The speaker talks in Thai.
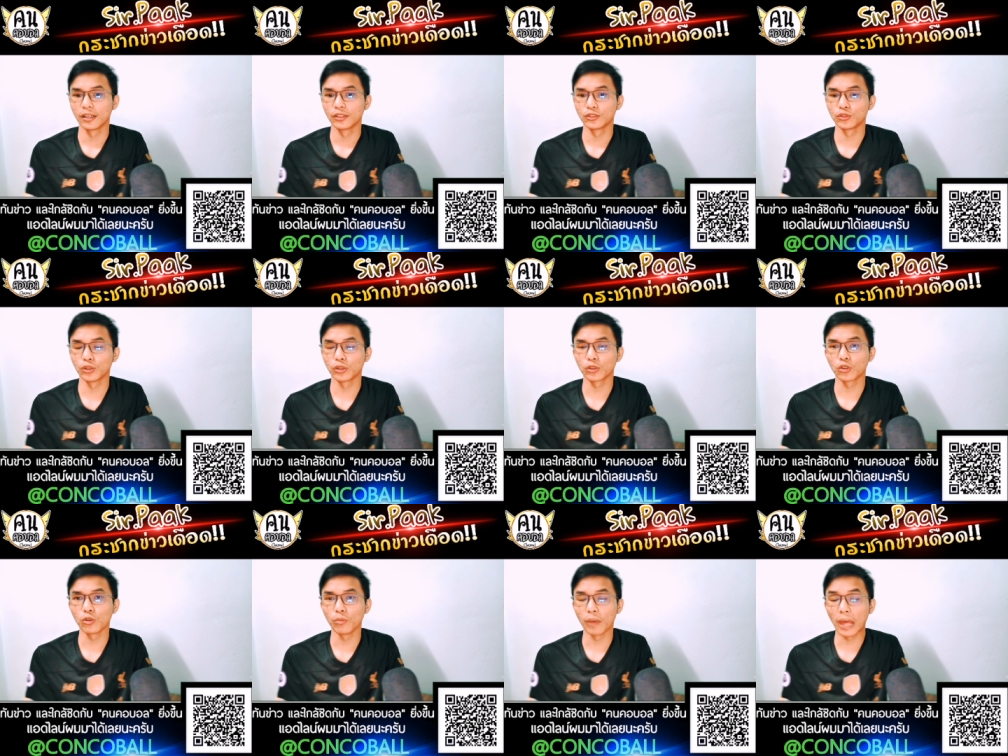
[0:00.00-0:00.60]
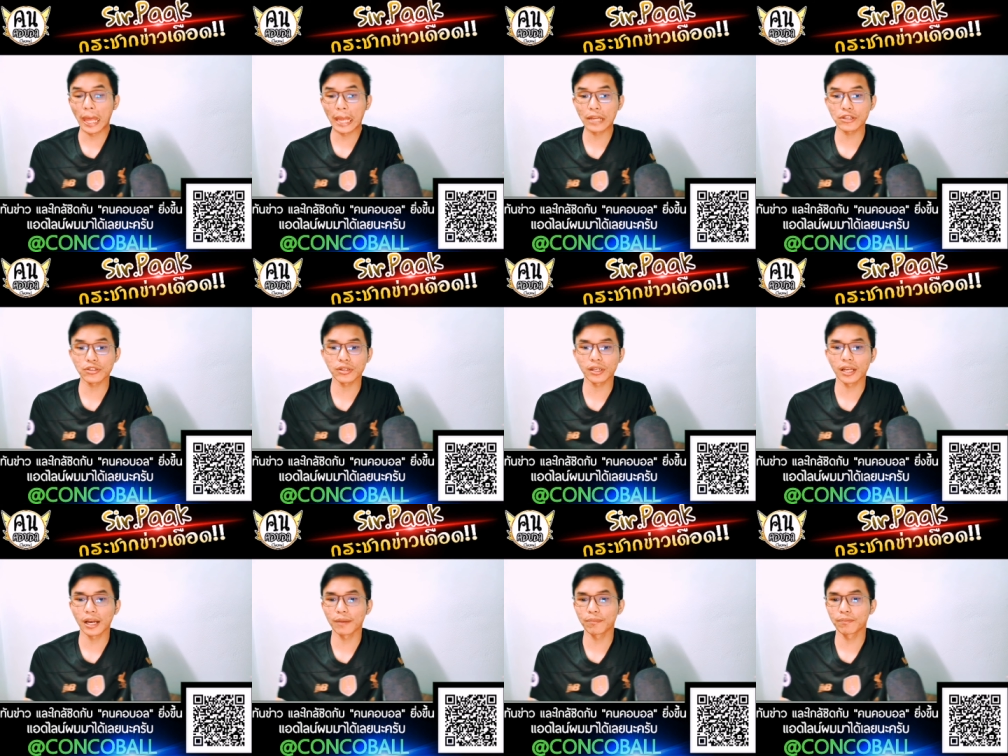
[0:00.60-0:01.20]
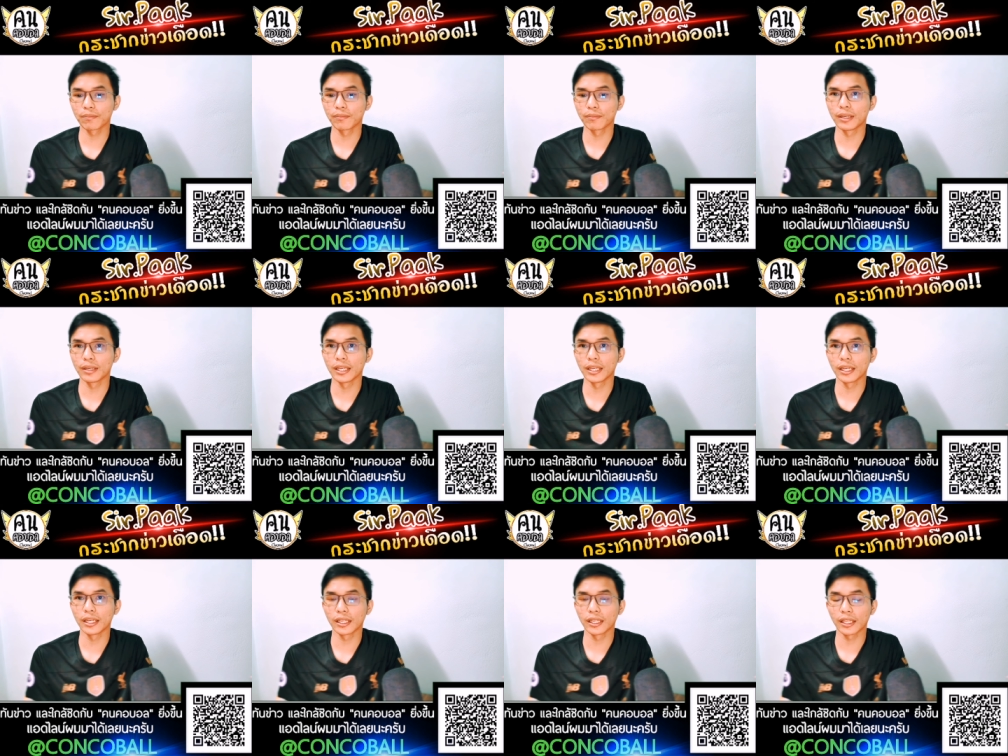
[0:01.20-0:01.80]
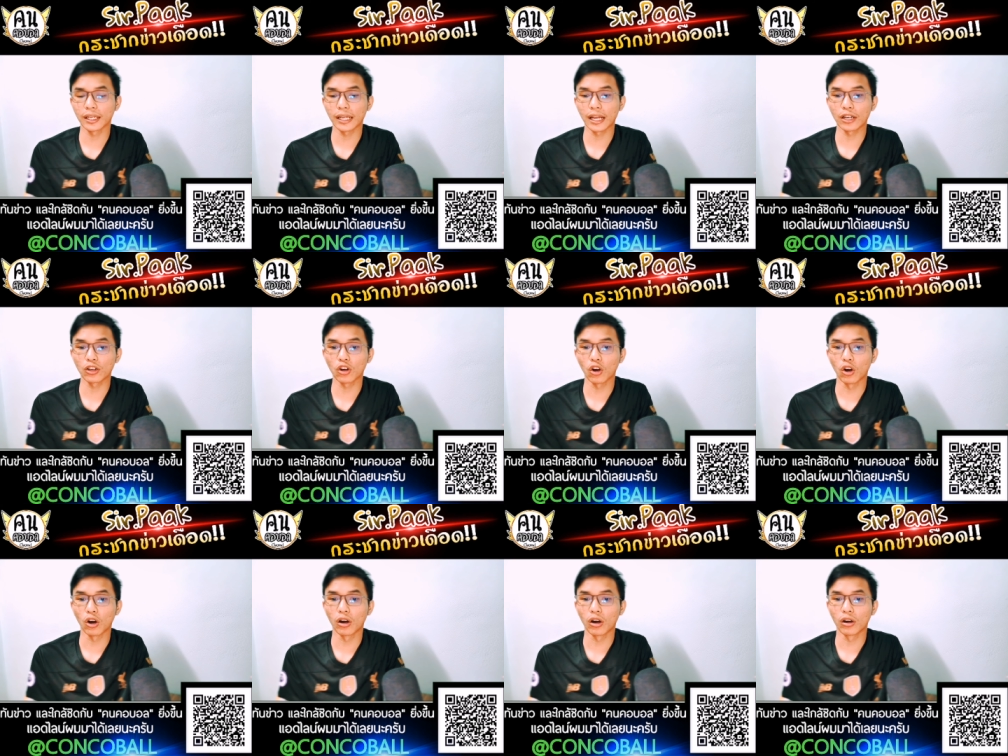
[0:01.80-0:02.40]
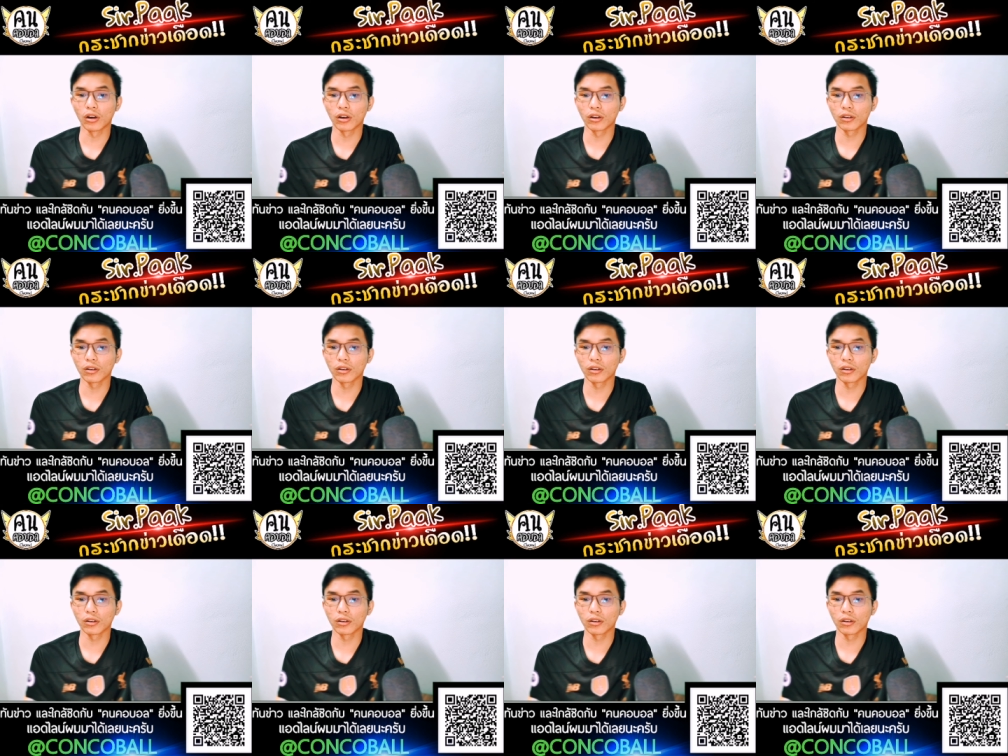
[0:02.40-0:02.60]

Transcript: ส่วนกลุ่ม H ครับมีทางด้านของ